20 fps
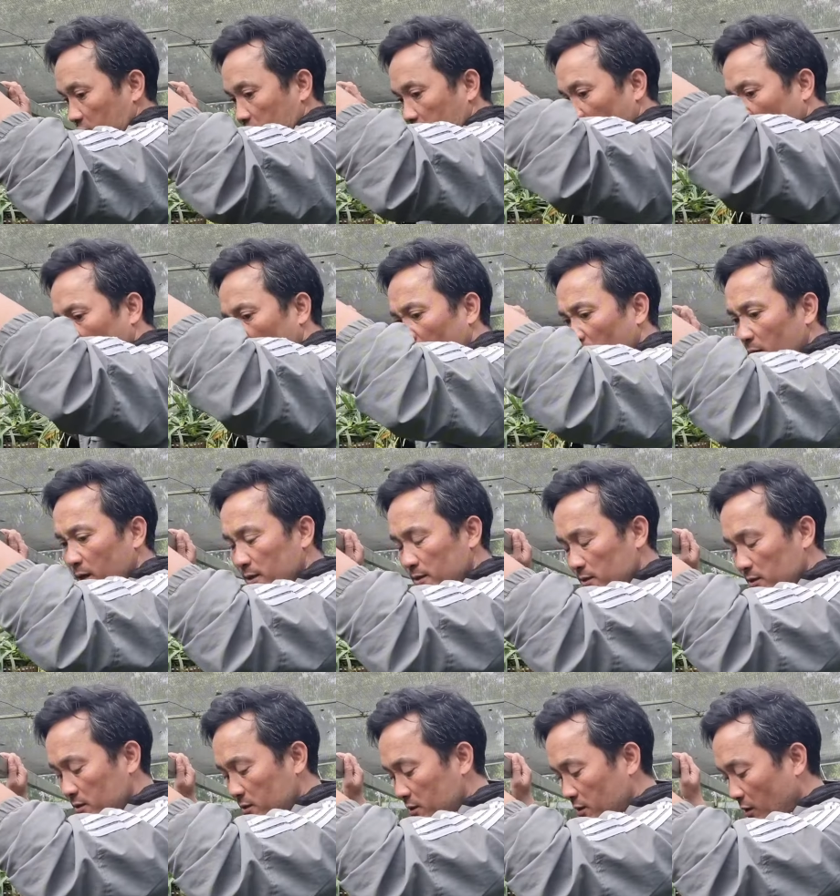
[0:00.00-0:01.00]
Cho
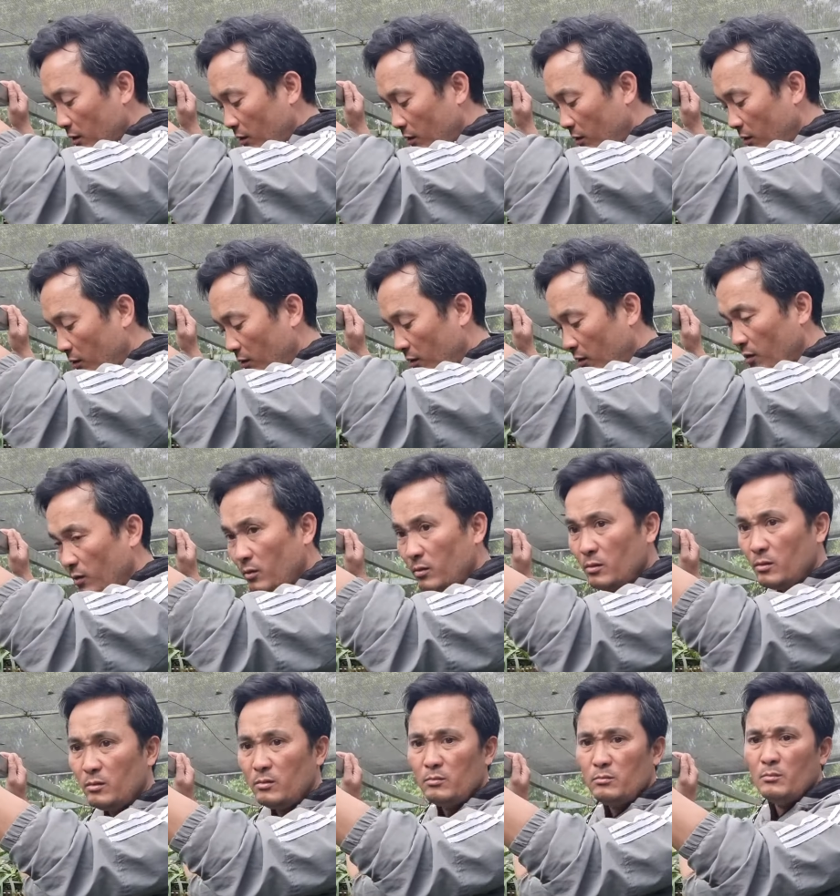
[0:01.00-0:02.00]
hình số
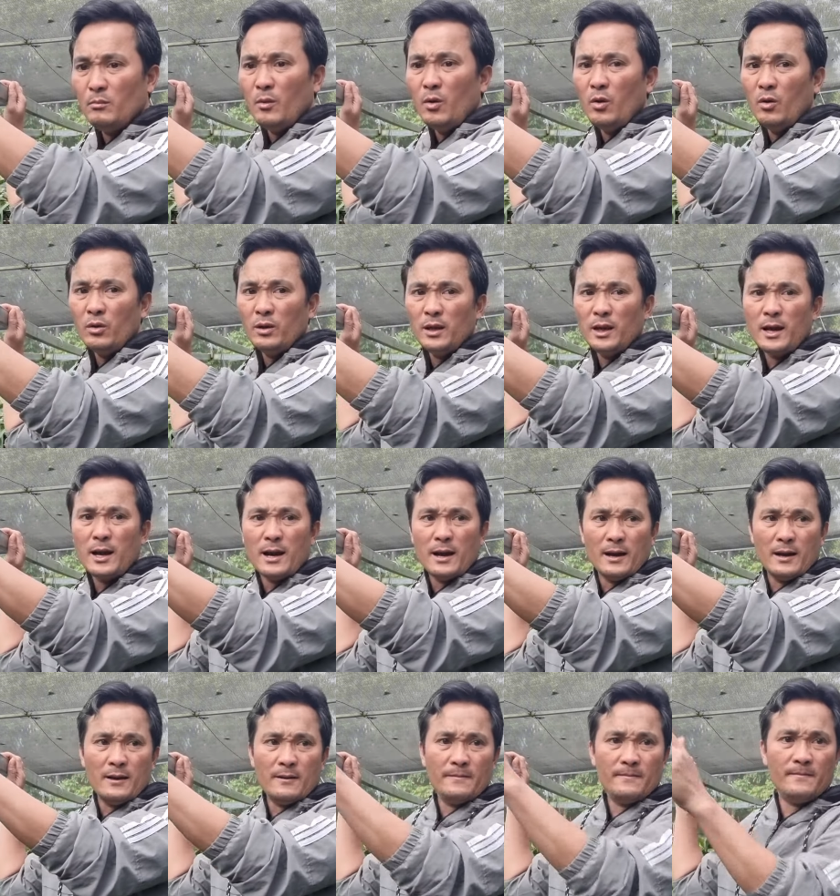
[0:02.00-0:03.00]
4
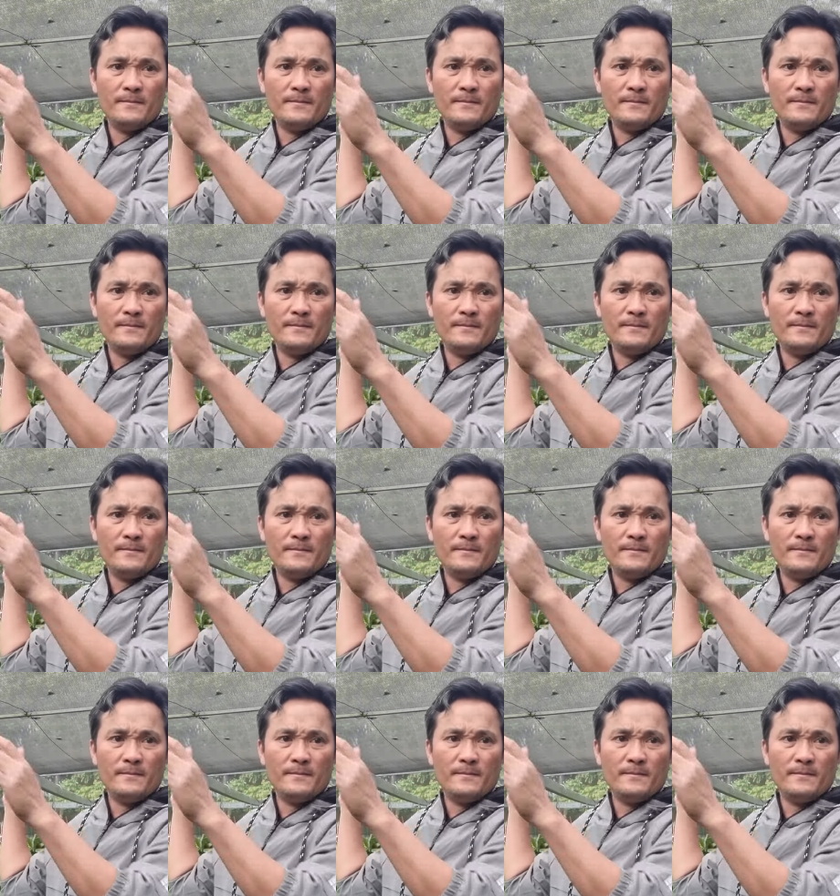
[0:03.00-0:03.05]
nha